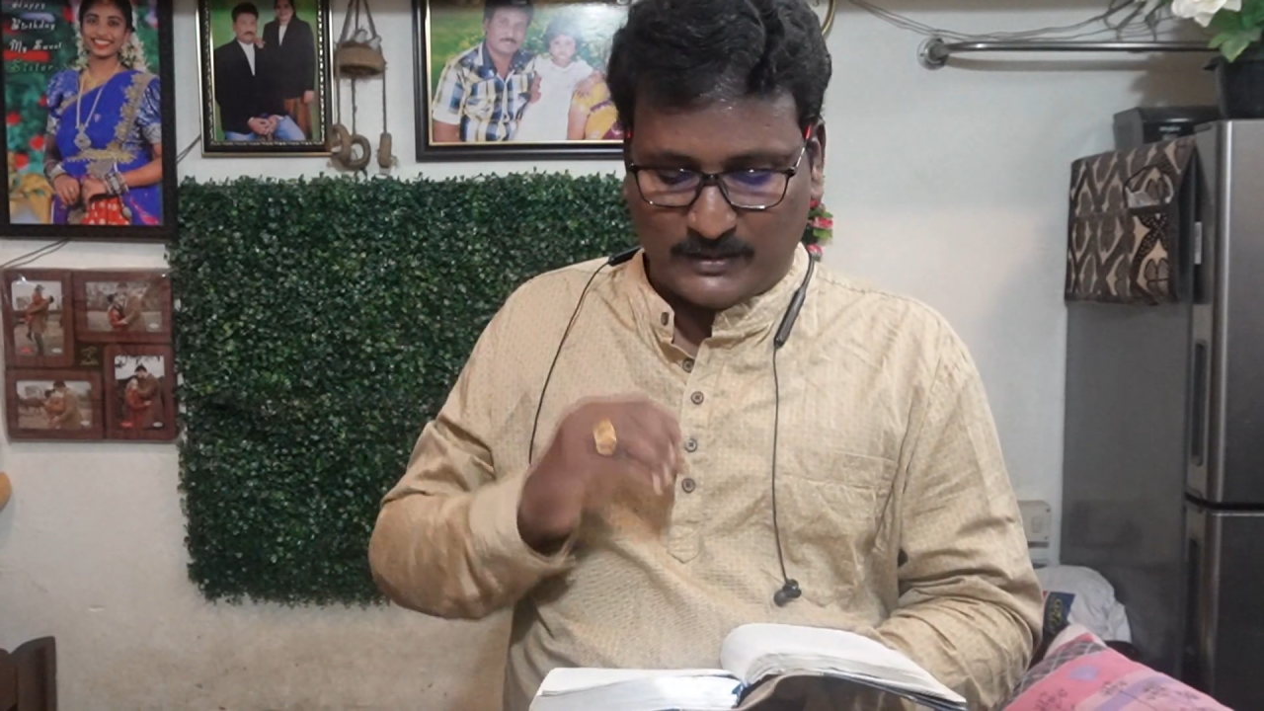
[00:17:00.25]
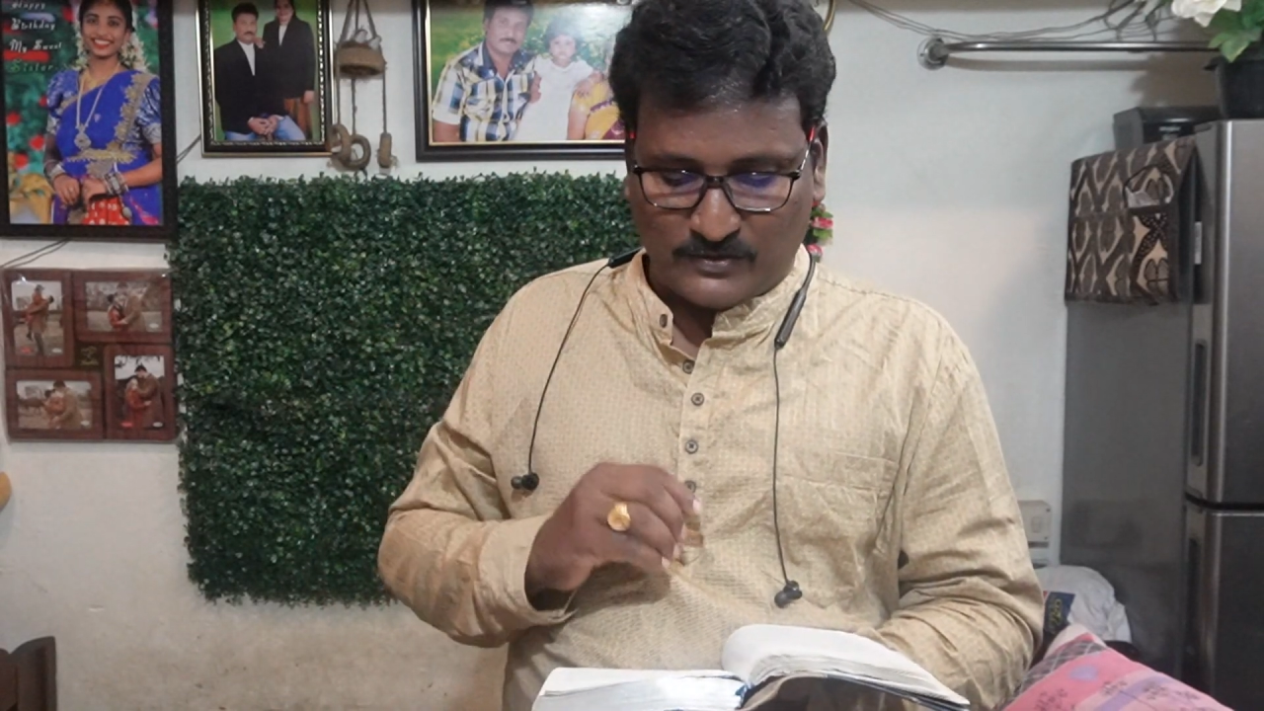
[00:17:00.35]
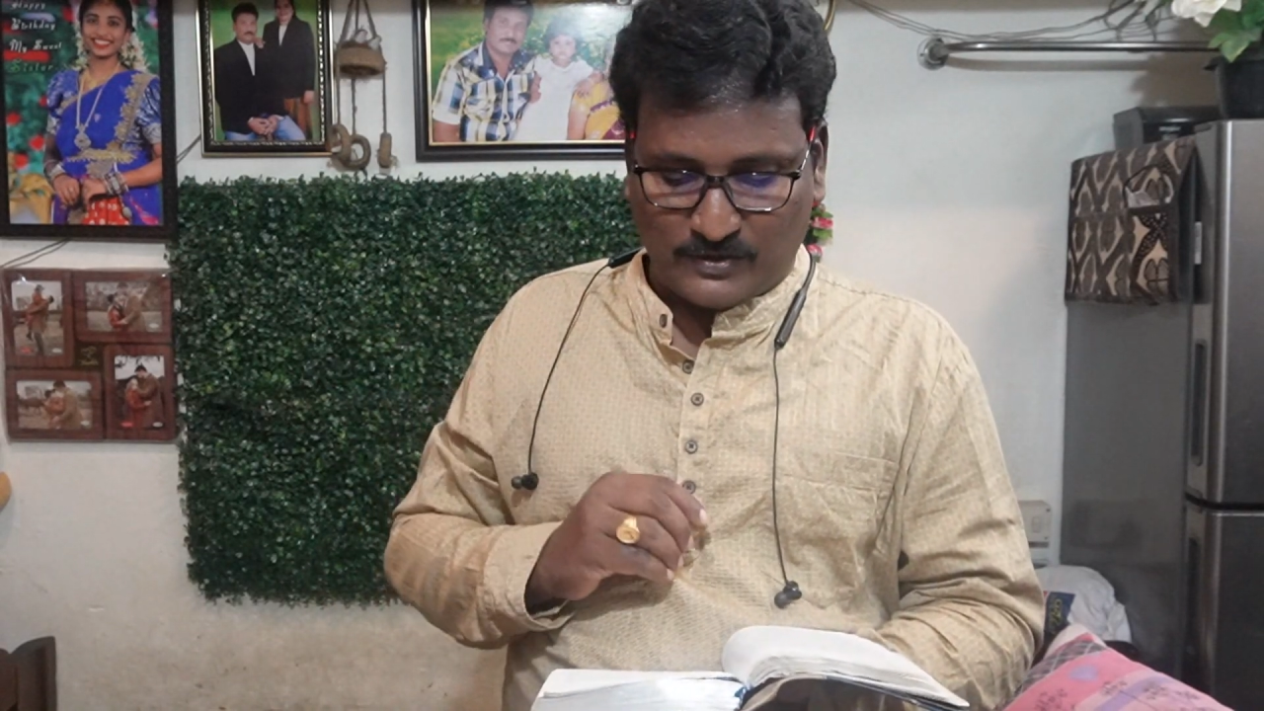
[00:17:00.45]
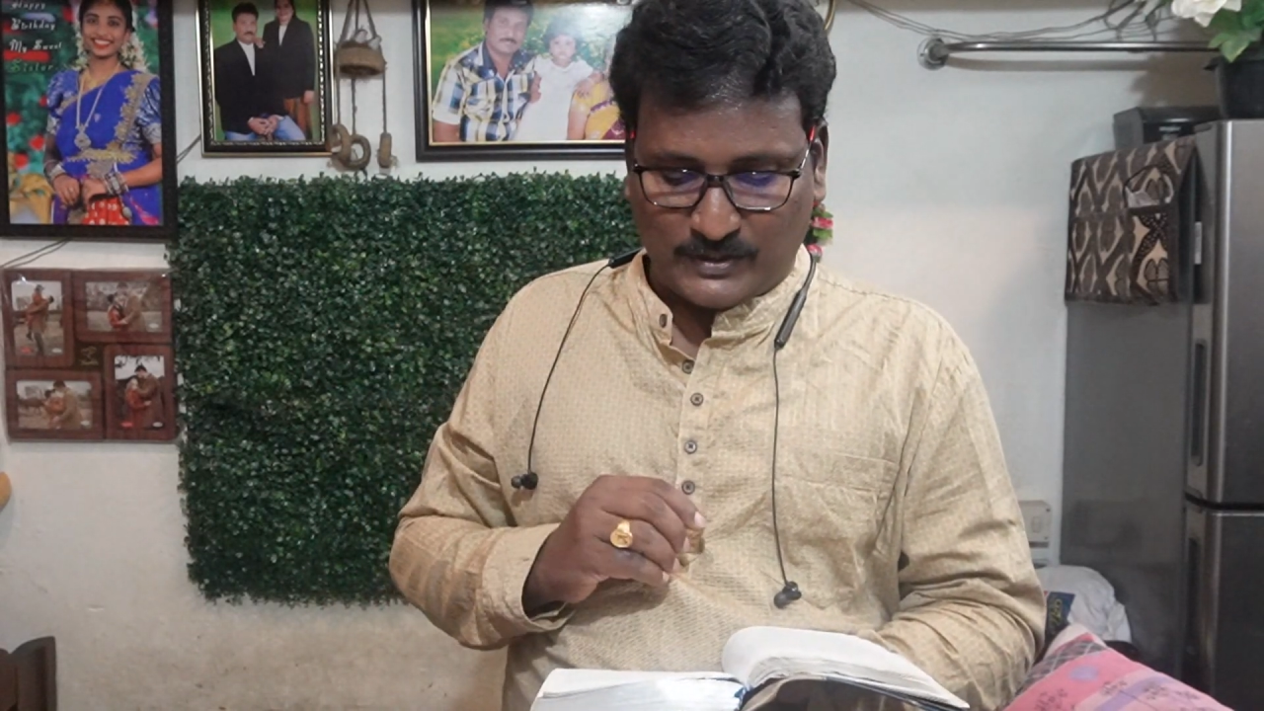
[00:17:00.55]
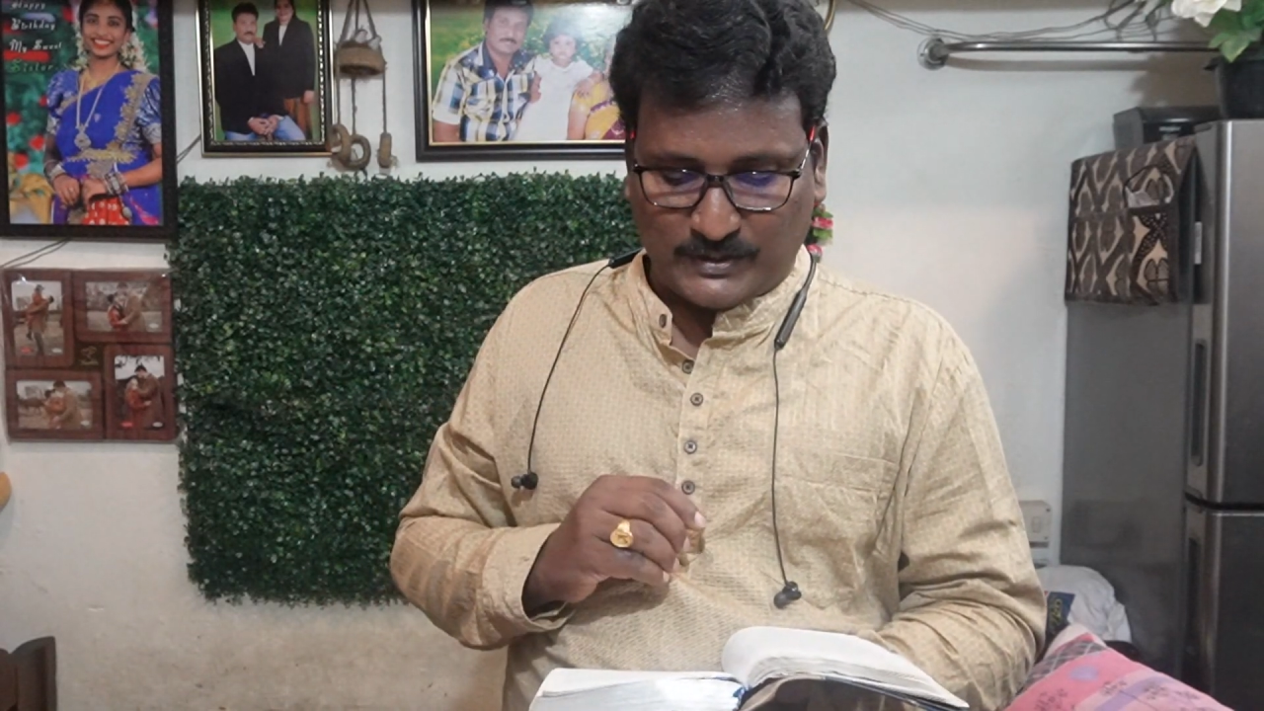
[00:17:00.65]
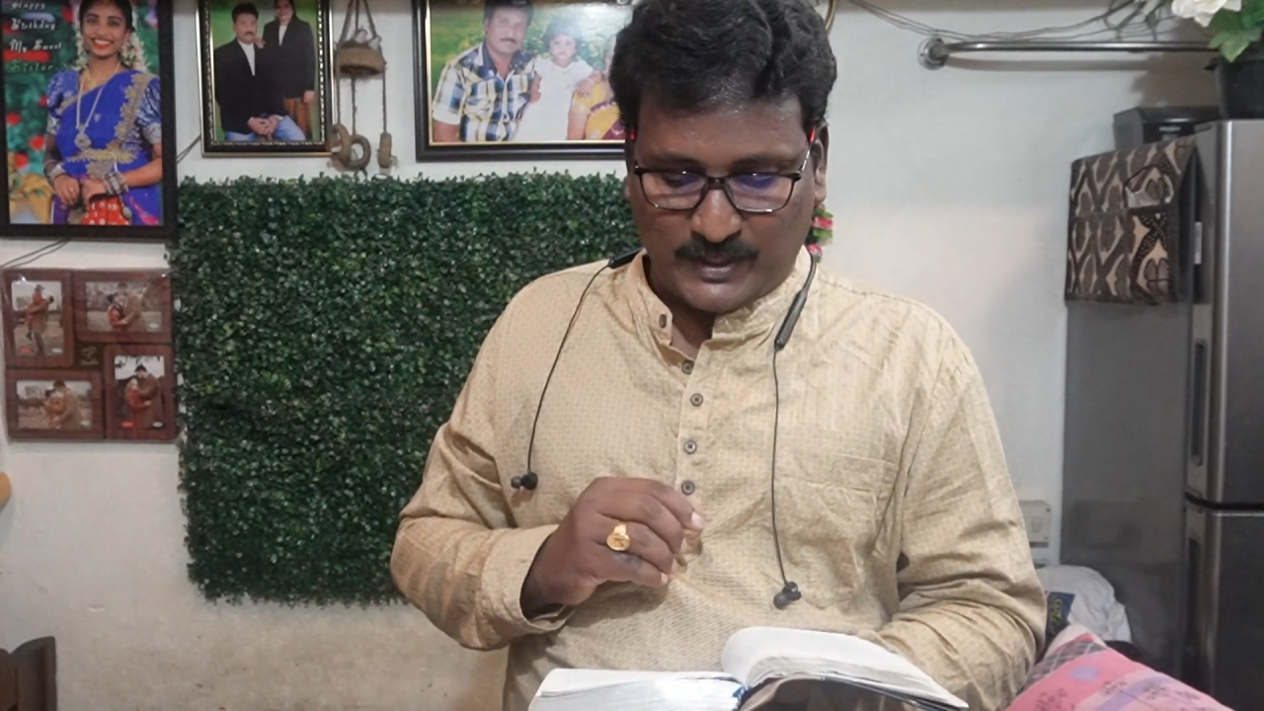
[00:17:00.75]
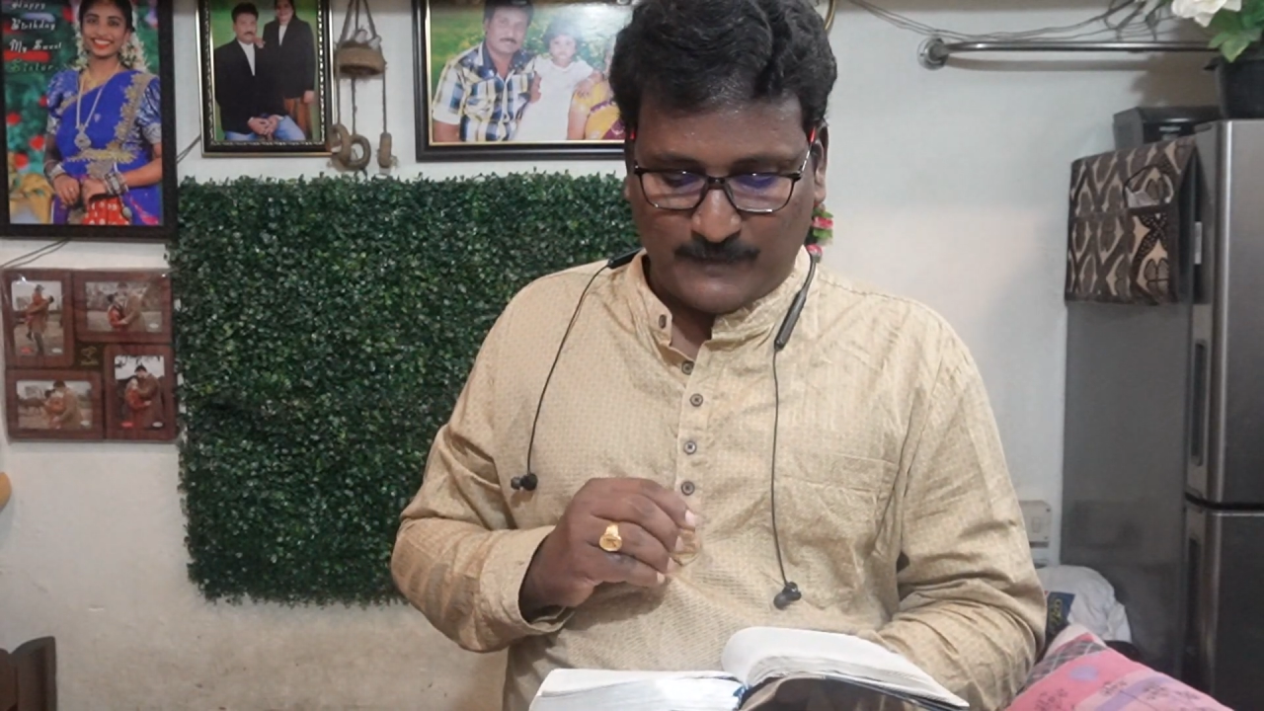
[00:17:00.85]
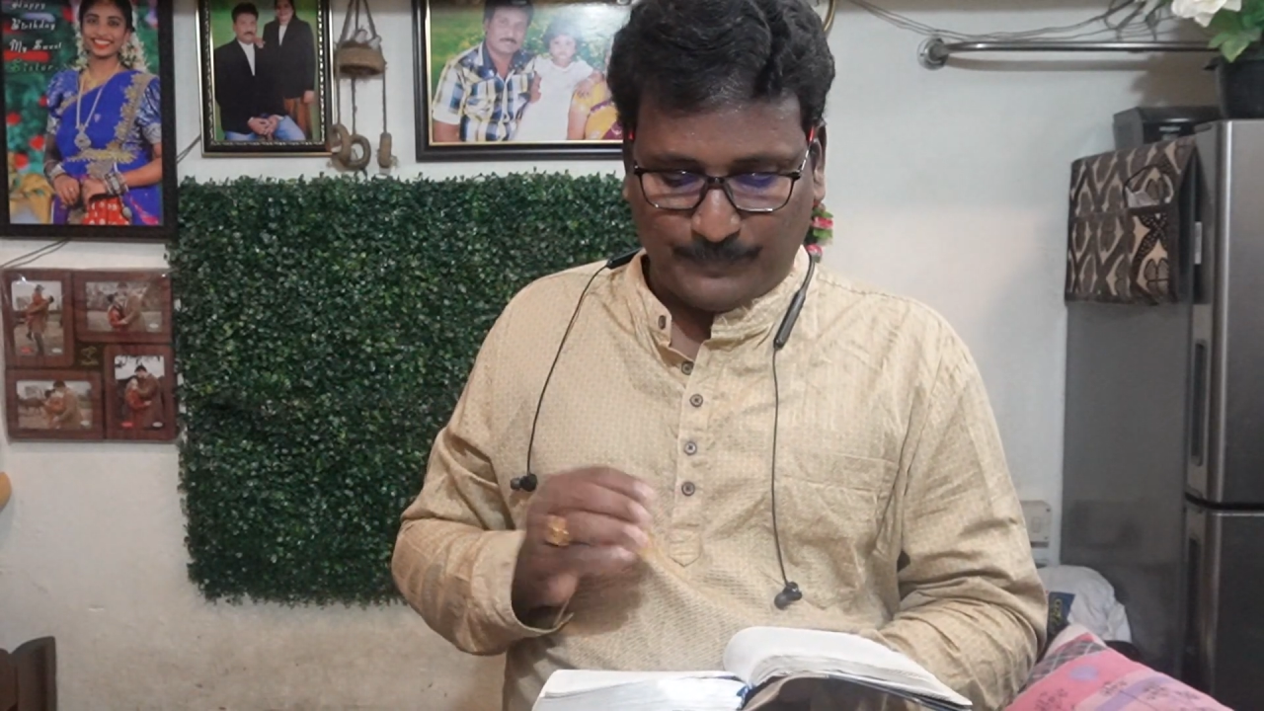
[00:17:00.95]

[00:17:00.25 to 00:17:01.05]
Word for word: తీసుకొని వచ్చి